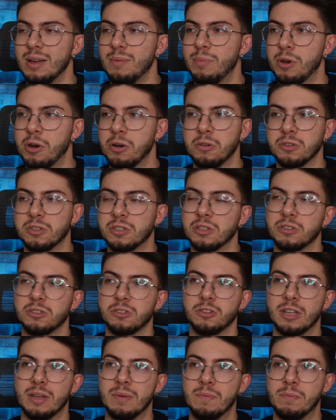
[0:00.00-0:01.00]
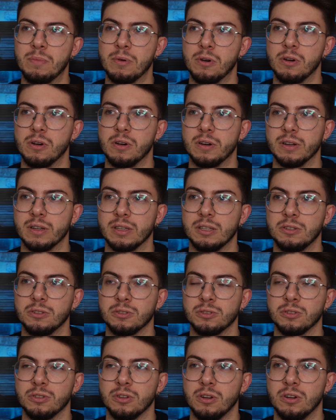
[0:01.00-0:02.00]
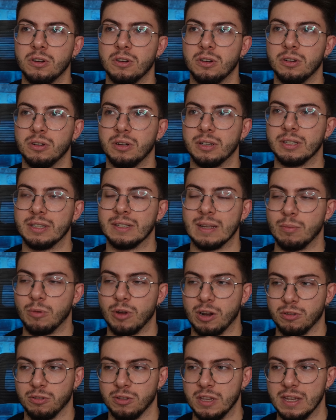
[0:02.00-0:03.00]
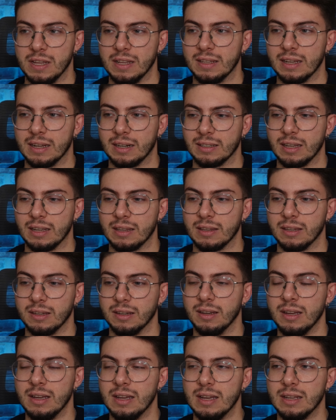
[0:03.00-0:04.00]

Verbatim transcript: però allo stesso tempo io sono innamorato di internet,